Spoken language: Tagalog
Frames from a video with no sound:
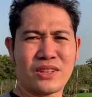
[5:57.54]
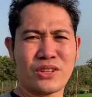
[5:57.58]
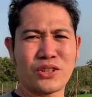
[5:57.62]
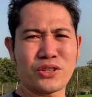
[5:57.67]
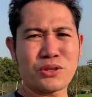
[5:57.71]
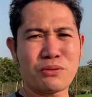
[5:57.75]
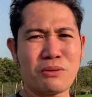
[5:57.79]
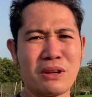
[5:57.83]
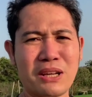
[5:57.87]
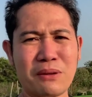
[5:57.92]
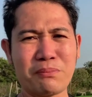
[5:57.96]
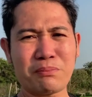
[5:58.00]

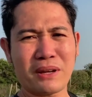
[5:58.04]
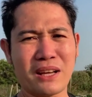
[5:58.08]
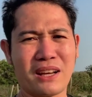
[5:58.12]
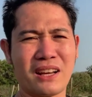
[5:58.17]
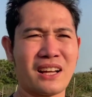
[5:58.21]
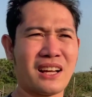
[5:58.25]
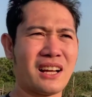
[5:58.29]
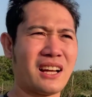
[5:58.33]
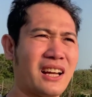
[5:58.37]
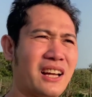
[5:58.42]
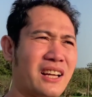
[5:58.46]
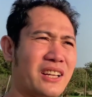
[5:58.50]
Usually
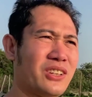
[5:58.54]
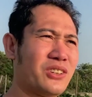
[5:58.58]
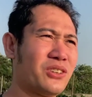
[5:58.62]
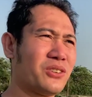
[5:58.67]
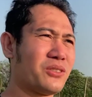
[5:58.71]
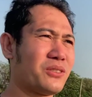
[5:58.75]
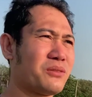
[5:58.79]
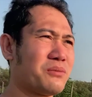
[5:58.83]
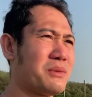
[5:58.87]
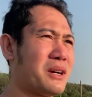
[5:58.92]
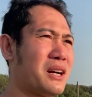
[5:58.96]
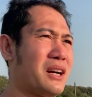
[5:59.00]
pala
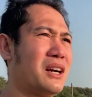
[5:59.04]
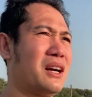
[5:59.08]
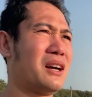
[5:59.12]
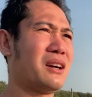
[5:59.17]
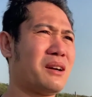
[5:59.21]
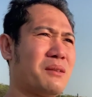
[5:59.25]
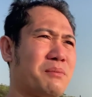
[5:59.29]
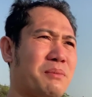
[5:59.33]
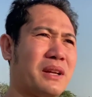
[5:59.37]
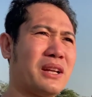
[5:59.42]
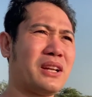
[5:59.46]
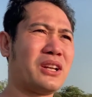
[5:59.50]
yung
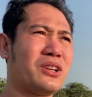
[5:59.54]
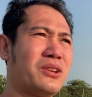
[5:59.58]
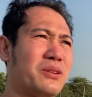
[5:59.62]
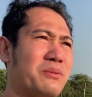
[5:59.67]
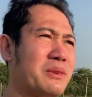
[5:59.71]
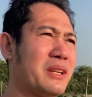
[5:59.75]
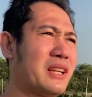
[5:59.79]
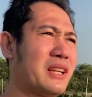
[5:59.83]
mga pananim